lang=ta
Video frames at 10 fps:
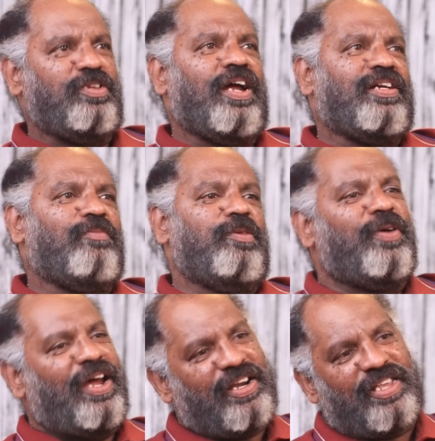வந்து
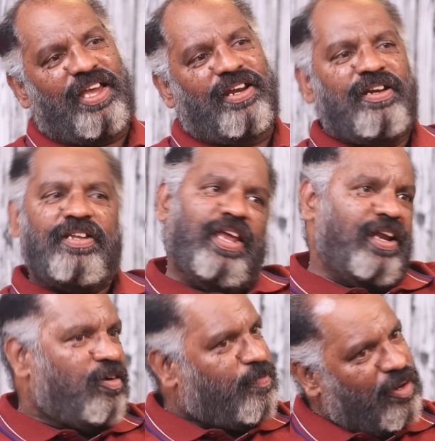கட்டமைப்பு கரெக்டாக தான் இருக்குன்றது
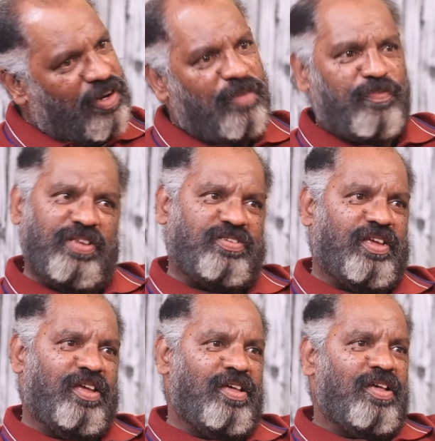எல்லாரோட பரவலான
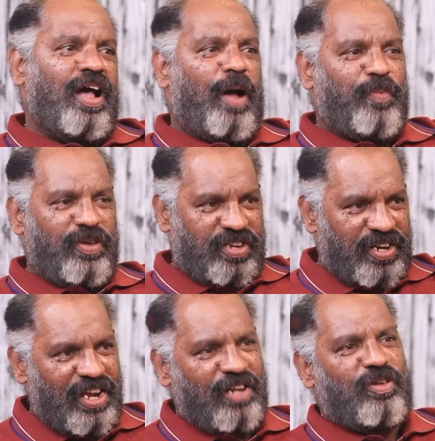பேச்சு அப்போ
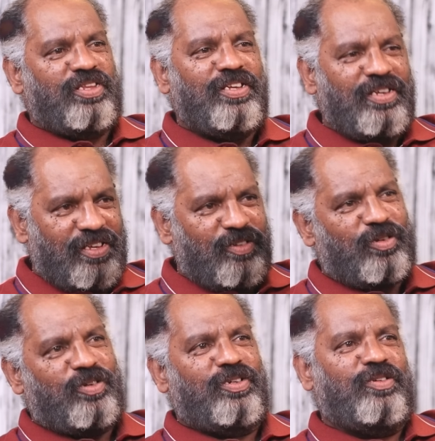திடீர்னு வந்து
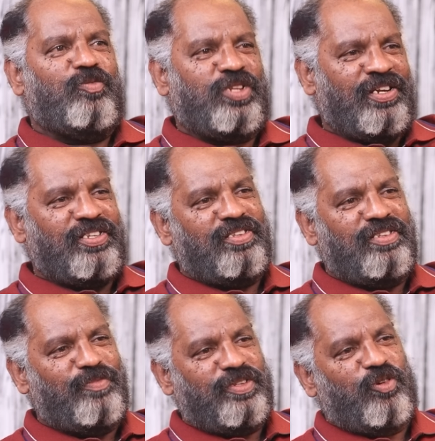ஒரு உதயநிதி
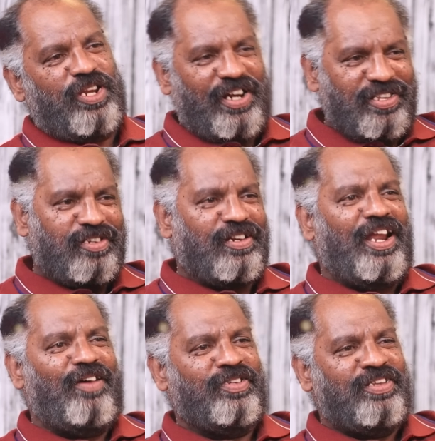வந்து இப்போ ஒரு
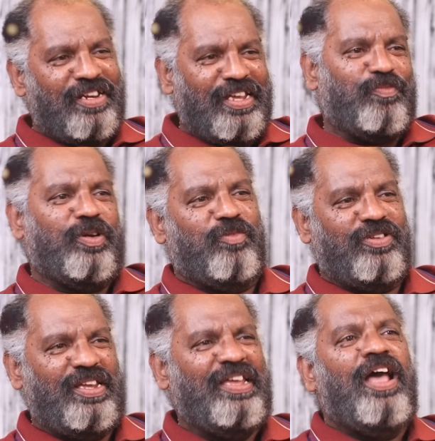இடைசீர்களாக வந்து திணிக்கப்படும்
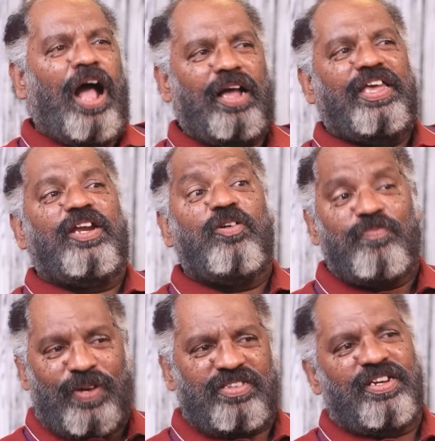போது அங்கே ஏதோ
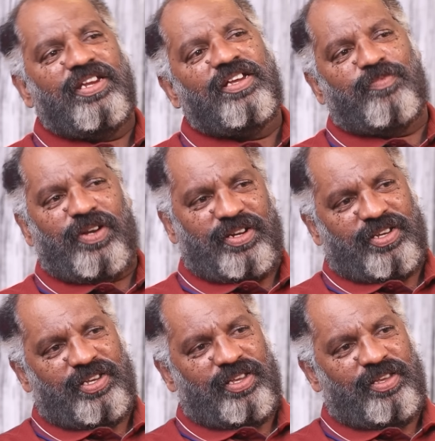பிரச்சனை இருக்கு போல
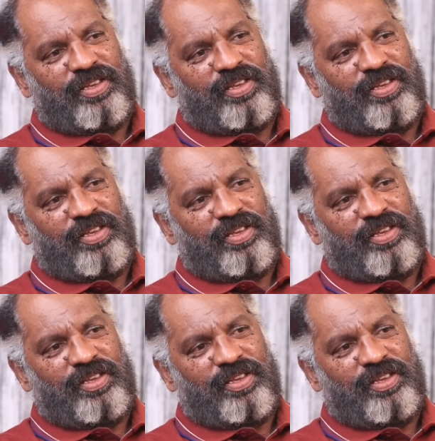இருக்கு